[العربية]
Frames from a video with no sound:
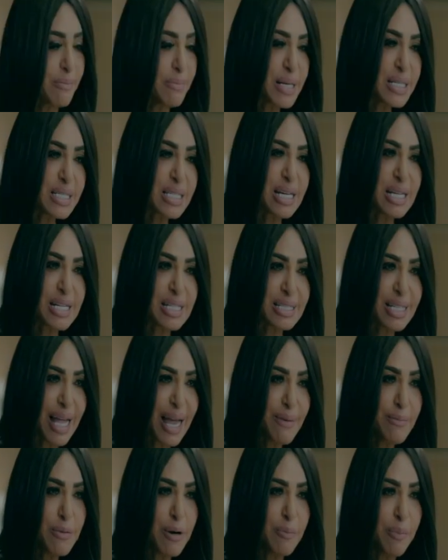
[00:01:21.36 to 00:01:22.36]
بس
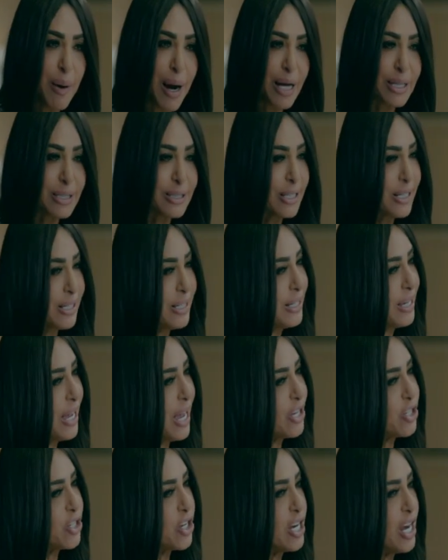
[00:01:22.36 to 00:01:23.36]
نستحمل بعض
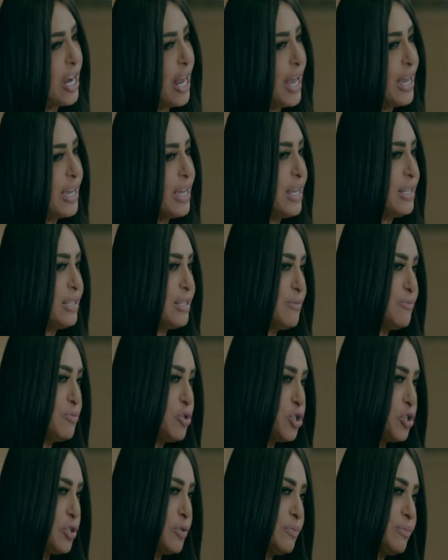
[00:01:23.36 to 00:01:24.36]
عشان الحياه
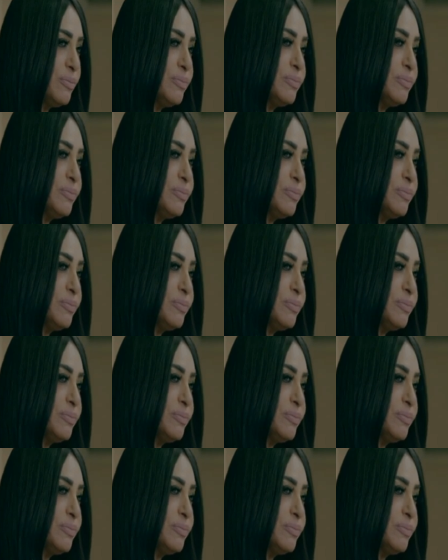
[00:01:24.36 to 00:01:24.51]
تمشي